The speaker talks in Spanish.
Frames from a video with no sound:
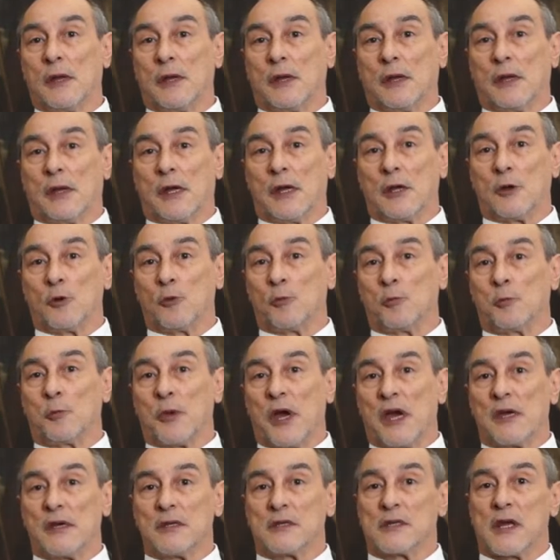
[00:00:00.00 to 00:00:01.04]
en un
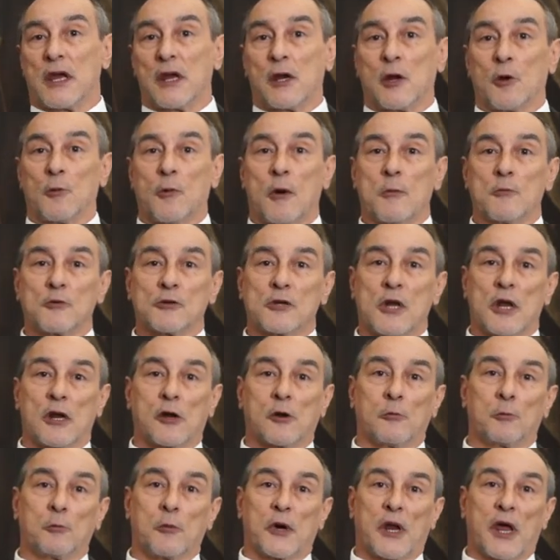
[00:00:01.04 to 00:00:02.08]
país que no vamos a
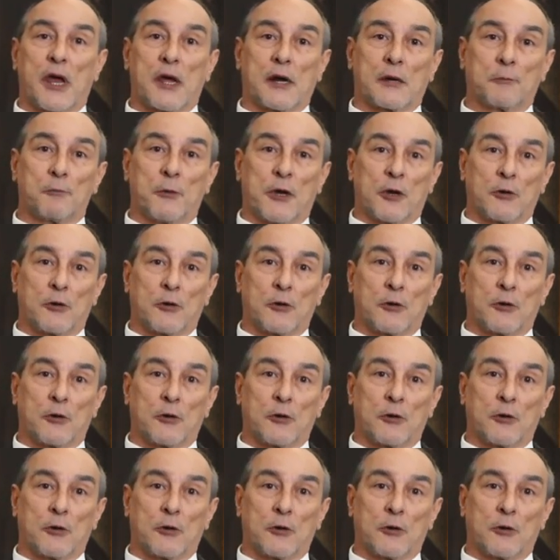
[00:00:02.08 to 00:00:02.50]
nombrar,